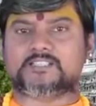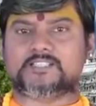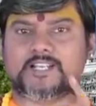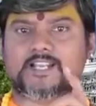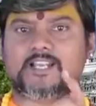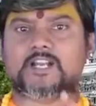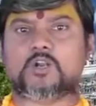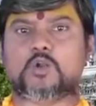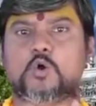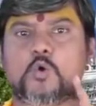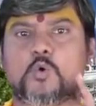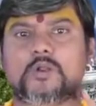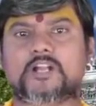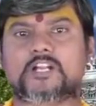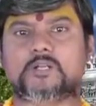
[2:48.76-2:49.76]
దగ్గరలో
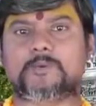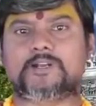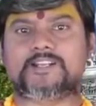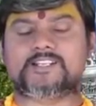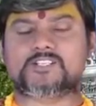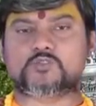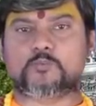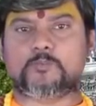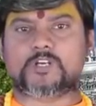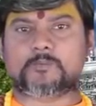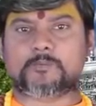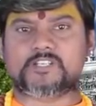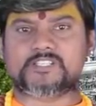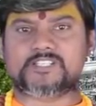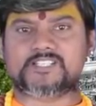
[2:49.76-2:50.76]
ఉన్నటువంటి
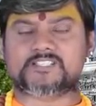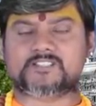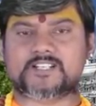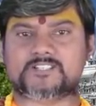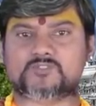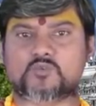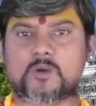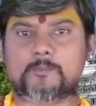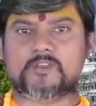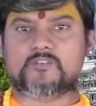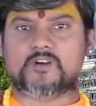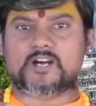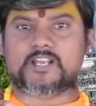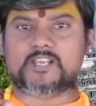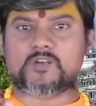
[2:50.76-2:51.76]
సుబ్రహ్మణ్యేశ్వర స్వామి
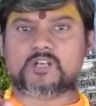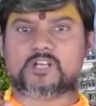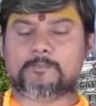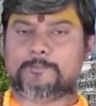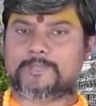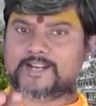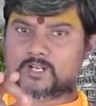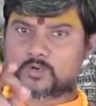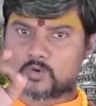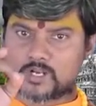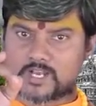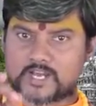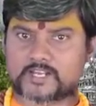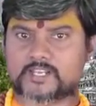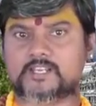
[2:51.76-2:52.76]
వారి యొక్క మెడలో
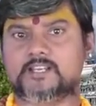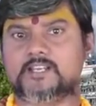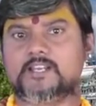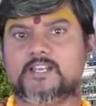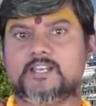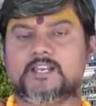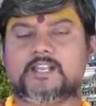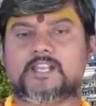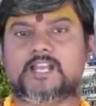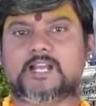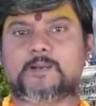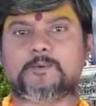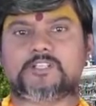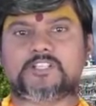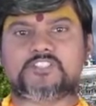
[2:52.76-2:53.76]
కానీ
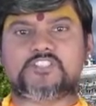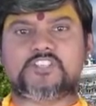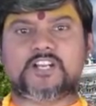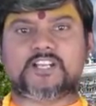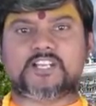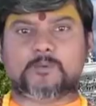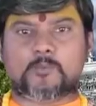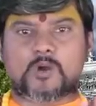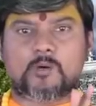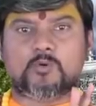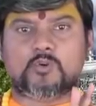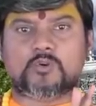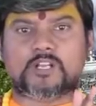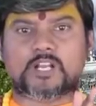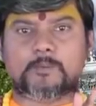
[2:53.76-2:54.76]
లేకపోతే జంట
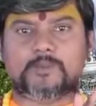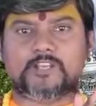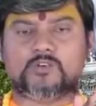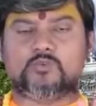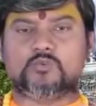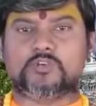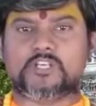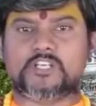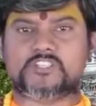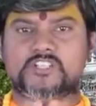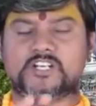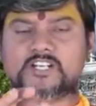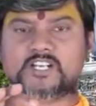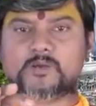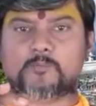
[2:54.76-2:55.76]
పాములు ఉంటాయి మీకు ఈ
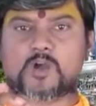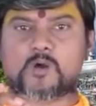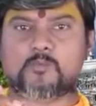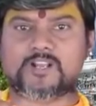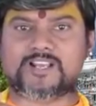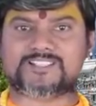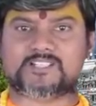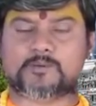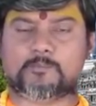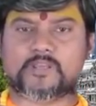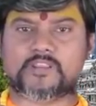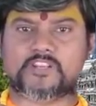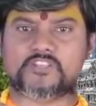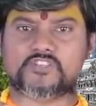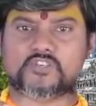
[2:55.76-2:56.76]
జంట పాములకు
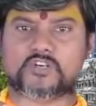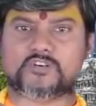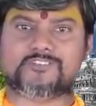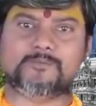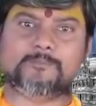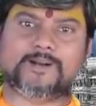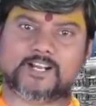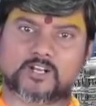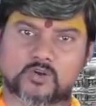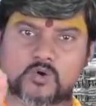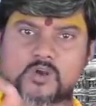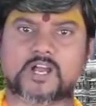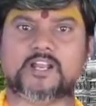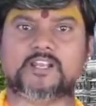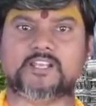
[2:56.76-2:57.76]
సంబంధించినటువంటి మెడలో
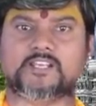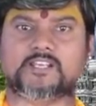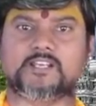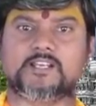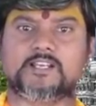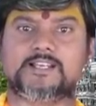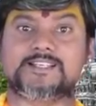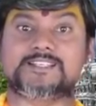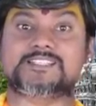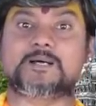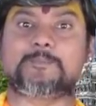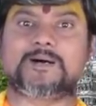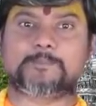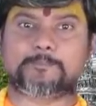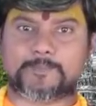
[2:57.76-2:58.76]
కానీ
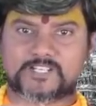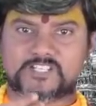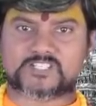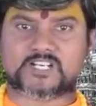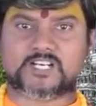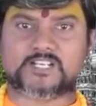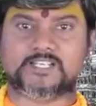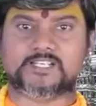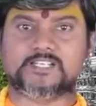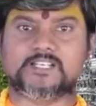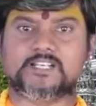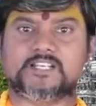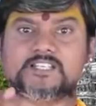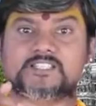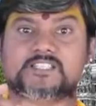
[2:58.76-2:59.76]
సమర్పించాలి
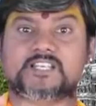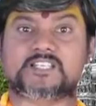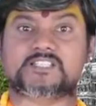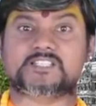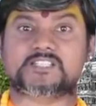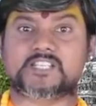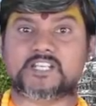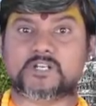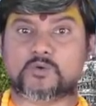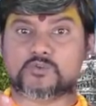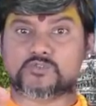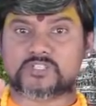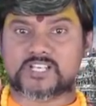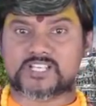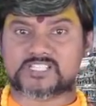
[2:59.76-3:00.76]
షష్ఠి
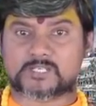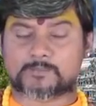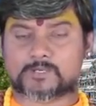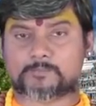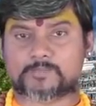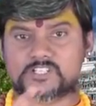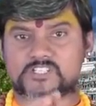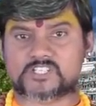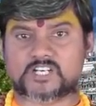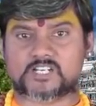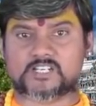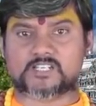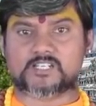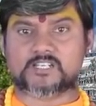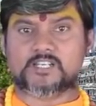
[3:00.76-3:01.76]
రోజునే
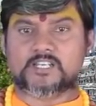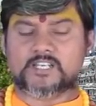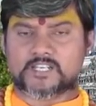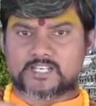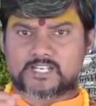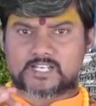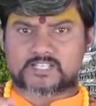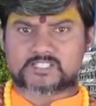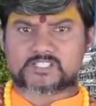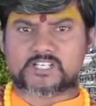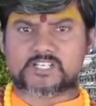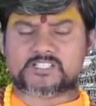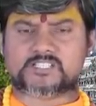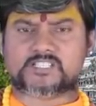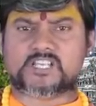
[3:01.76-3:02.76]
సమర్పించాలి ఇలా
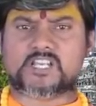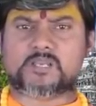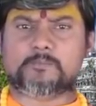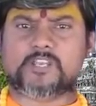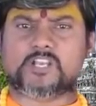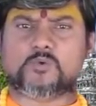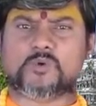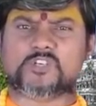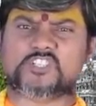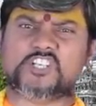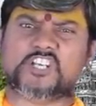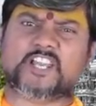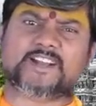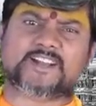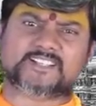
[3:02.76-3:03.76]
చేస్తే మీకు
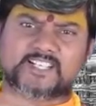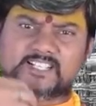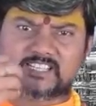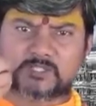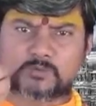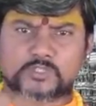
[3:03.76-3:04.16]
వశీకరణ శక్తి